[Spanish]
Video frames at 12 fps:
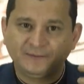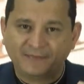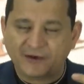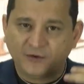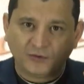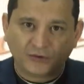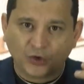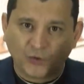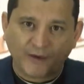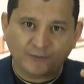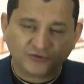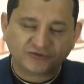pero que
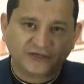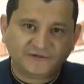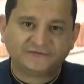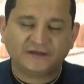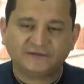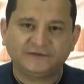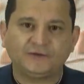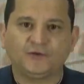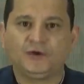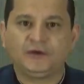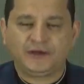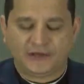lo hemos
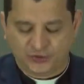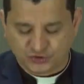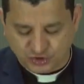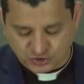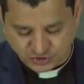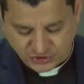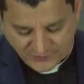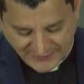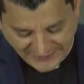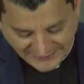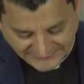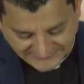extendido en los otros
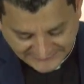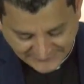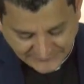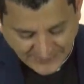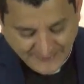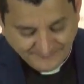evangelistas.